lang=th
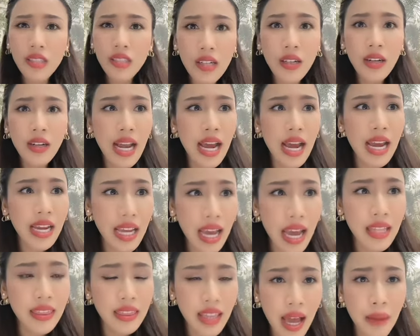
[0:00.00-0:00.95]
สื่อราย
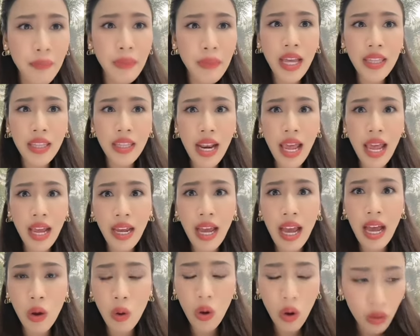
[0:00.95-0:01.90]
งานตามการถแถลง
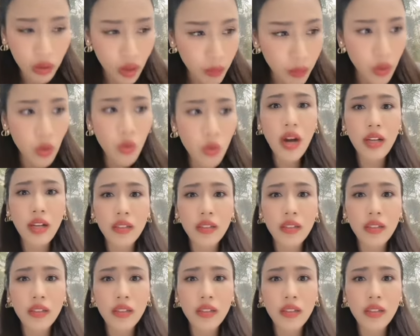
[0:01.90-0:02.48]
ข่าวของตำร